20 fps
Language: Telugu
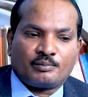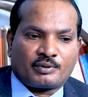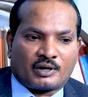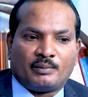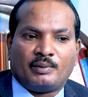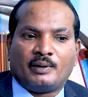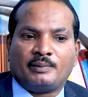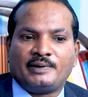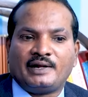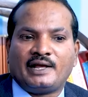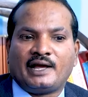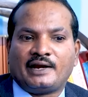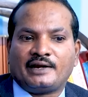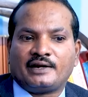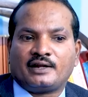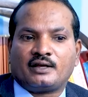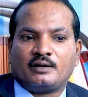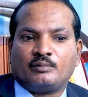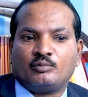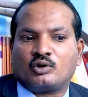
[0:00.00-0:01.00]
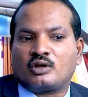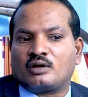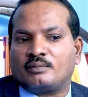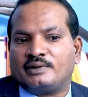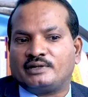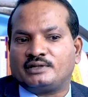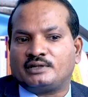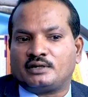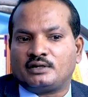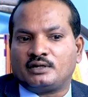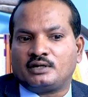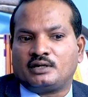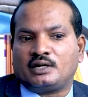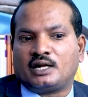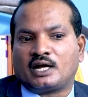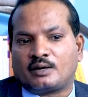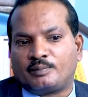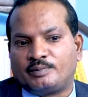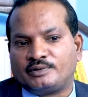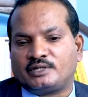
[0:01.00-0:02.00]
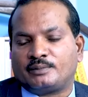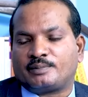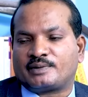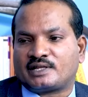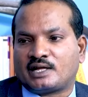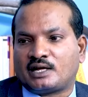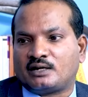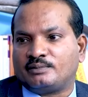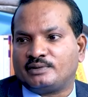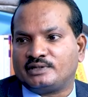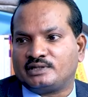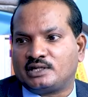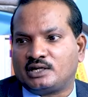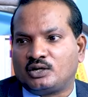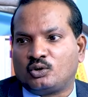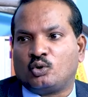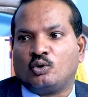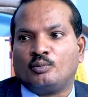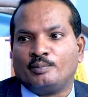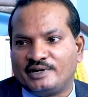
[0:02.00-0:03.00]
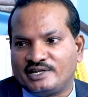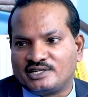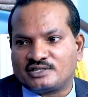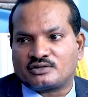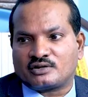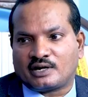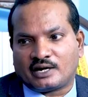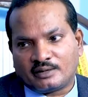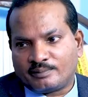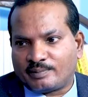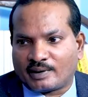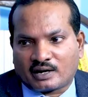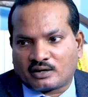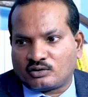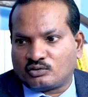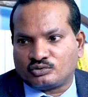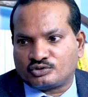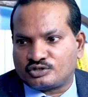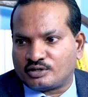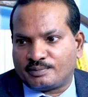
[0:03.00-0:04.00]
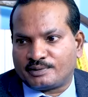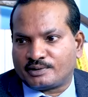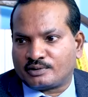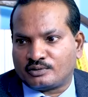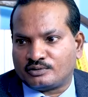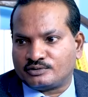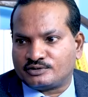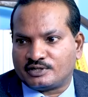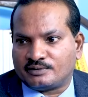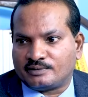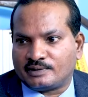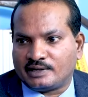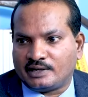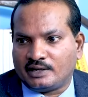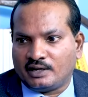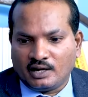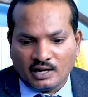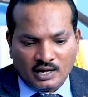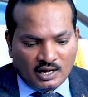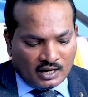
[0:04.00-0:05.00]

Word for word: ప్రాబబ్లీ ఆయనకి ముఖ్యమంత్రి లేకపోతే ప్రధానమంత్రి హోమ్ మినిస్టర్ ఆయన పక్కన కూర్చోపెట్టుకోవచ్చు కానీ